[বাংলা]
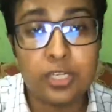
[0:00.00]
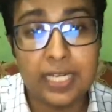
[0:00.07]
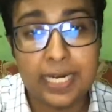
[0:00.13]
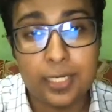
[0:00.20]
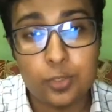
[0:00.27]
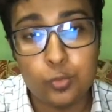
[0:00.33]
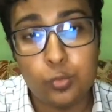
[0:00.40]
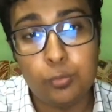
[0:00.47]
রাখার
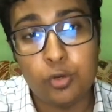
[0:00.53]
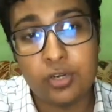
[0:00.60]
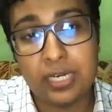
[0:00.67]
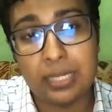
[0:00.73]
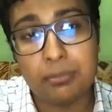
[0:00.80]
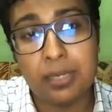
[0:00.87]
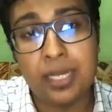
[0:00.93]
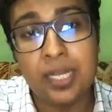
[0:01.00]
জন্য তুমি মনে
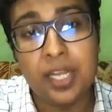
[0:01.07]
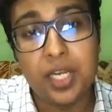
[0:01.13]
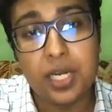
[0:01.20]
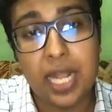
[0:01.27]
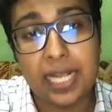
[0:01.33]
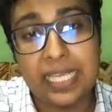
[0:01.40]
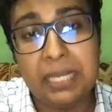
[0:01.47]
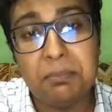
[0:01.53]
রাখবা
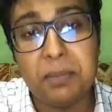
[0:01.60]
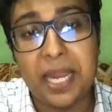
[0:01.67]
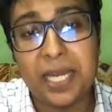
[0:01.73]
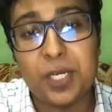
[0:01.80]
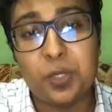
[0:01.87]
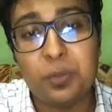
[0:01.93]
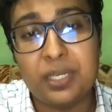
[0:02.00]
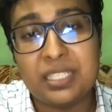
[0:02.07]
রাকিব
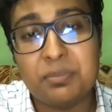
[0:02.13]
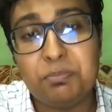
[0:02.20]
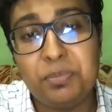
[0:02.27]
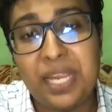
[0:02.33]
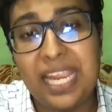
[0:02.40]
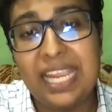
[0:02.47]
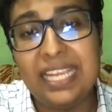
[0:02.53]
মাইক্রোবাস পে